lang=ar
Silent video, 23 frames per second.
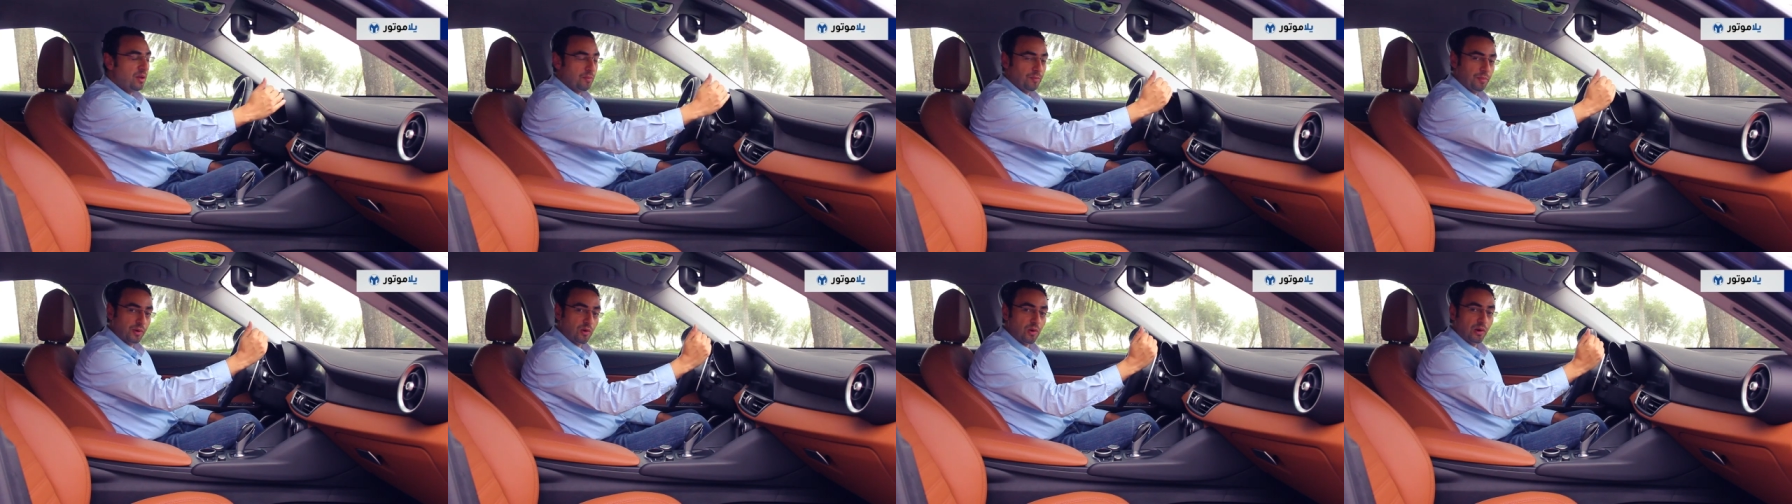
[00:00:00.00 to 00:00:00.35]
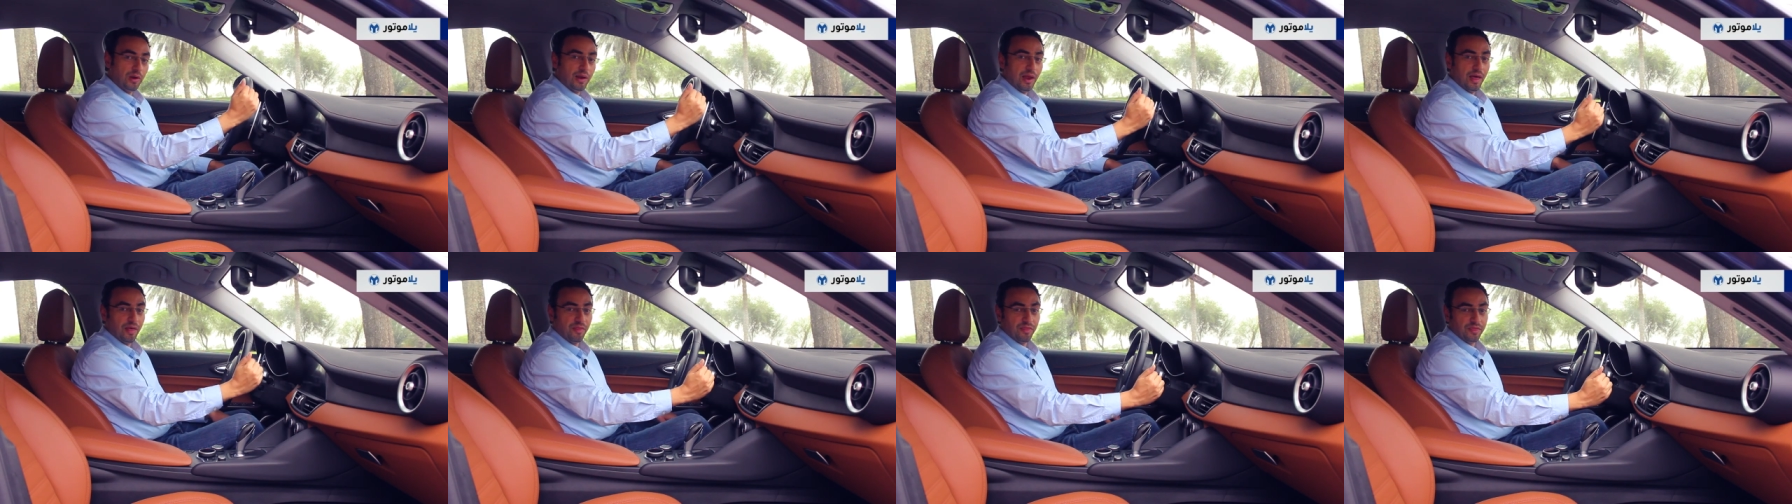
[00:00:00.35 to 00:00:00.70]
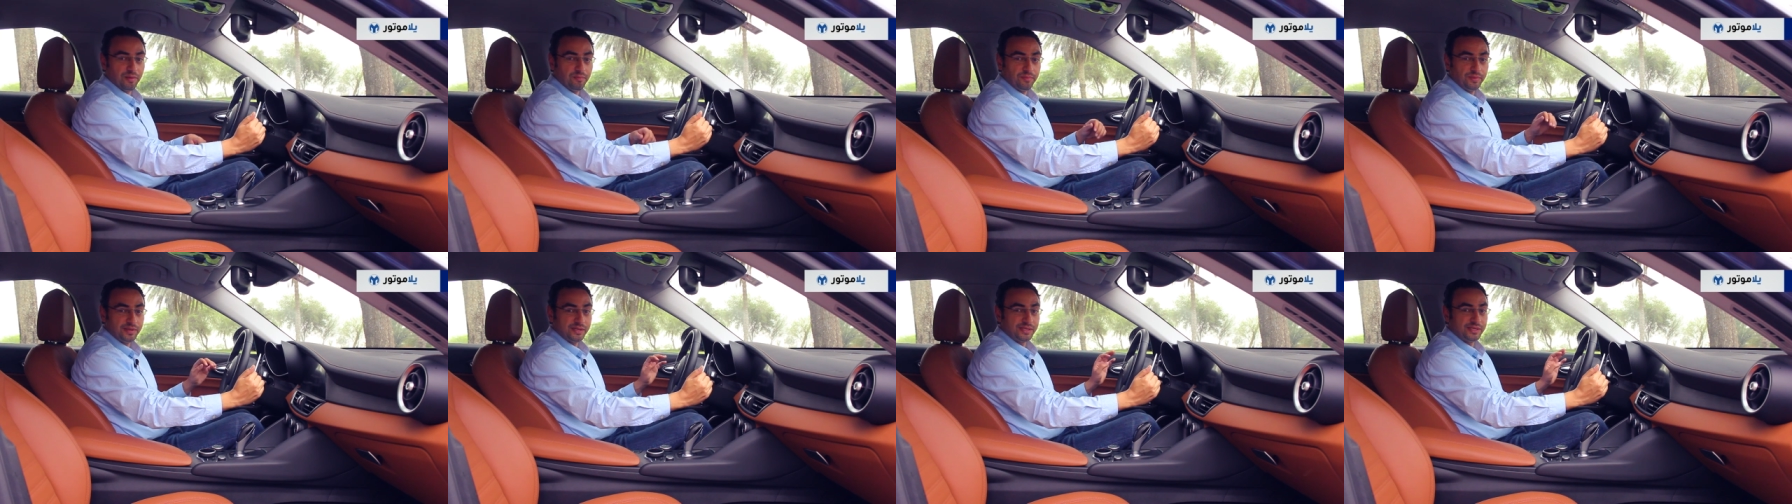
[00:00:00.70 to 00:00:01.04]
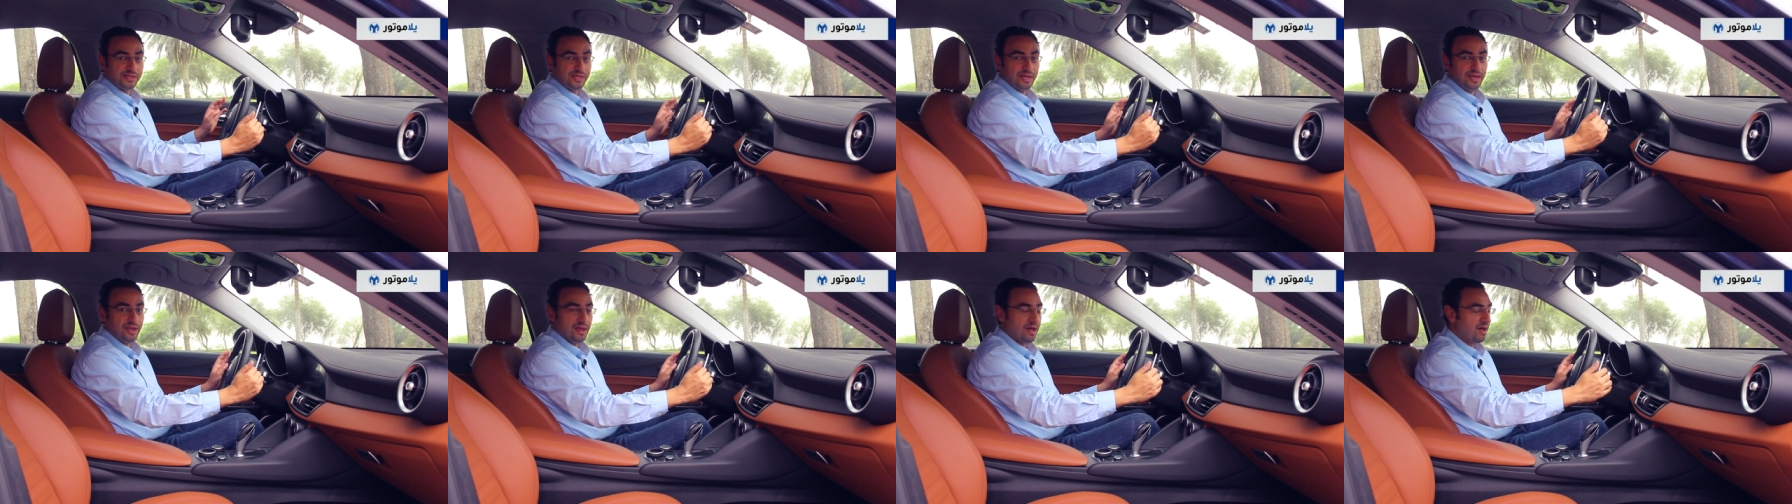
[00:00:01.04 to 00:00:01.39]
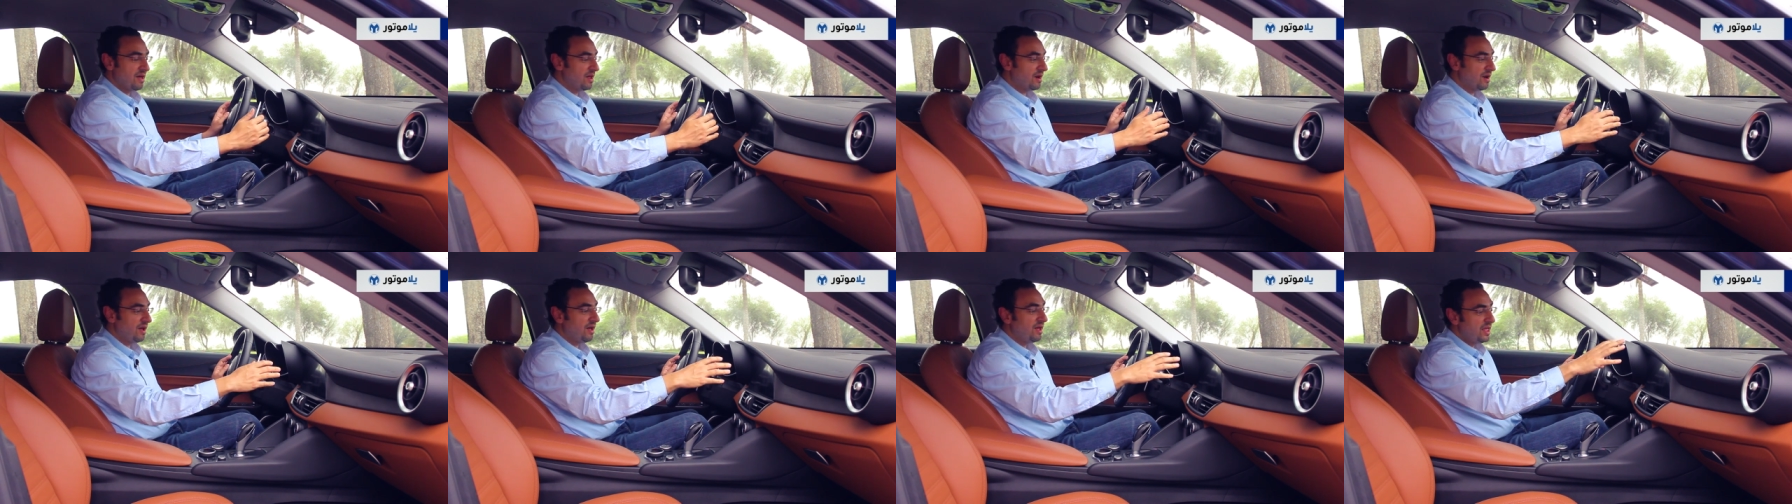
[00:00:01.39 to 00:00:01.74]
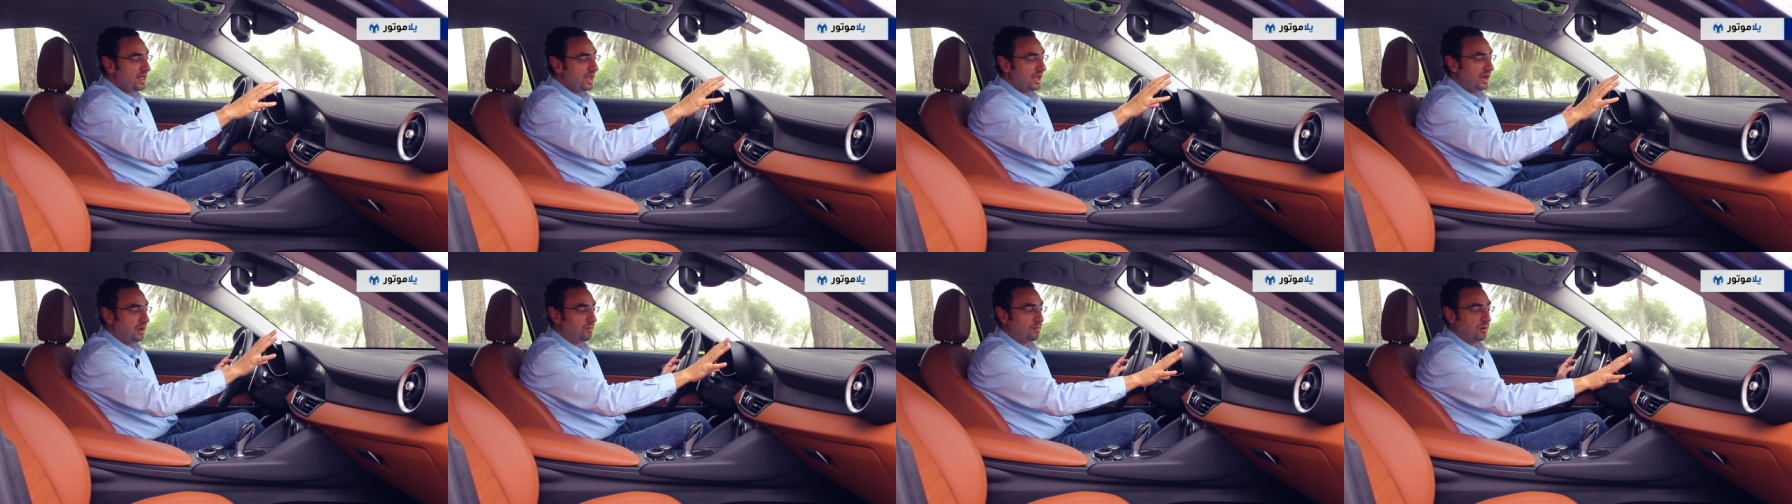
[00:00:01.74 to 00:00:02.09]
بكل أنظمة السيارة
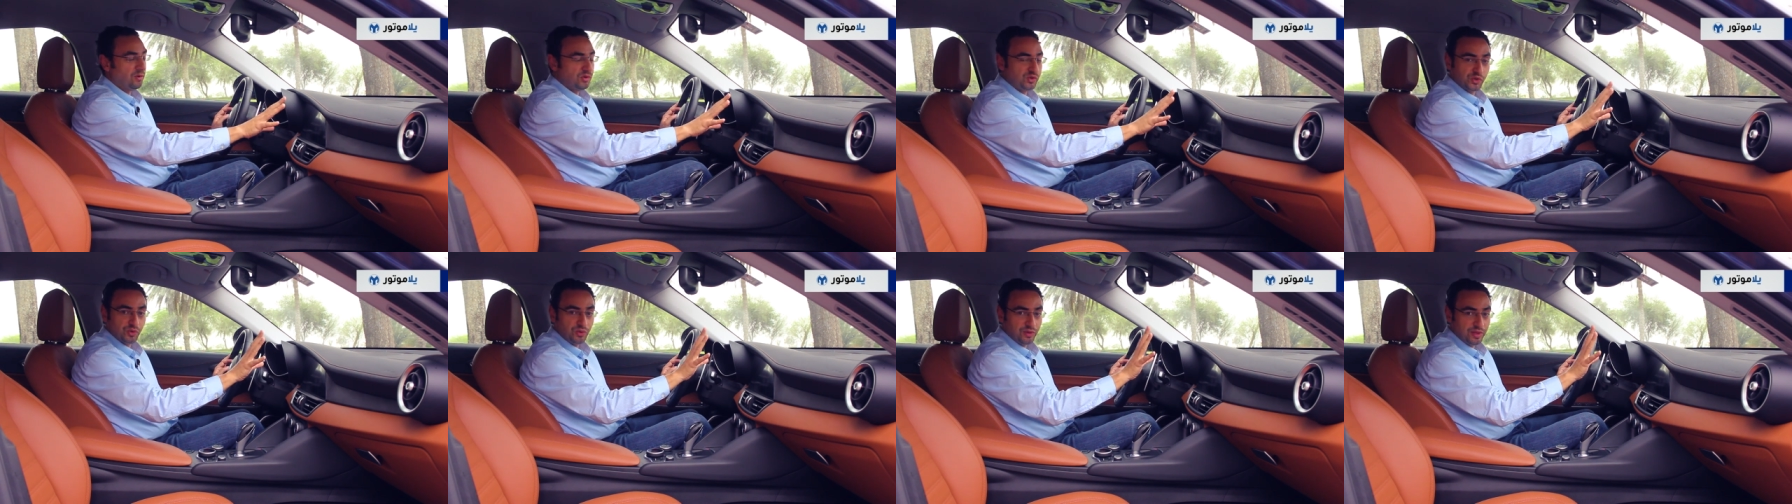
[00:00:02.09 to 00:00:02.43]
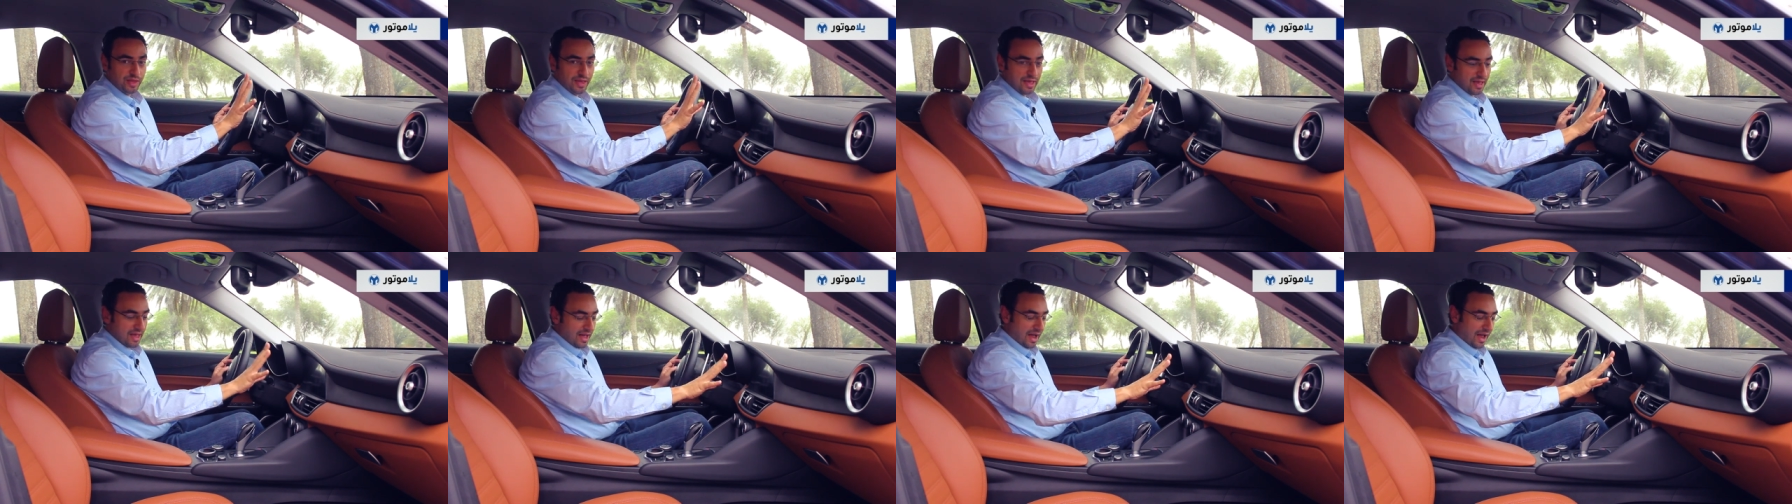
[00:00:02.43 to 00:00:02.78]
الموجودة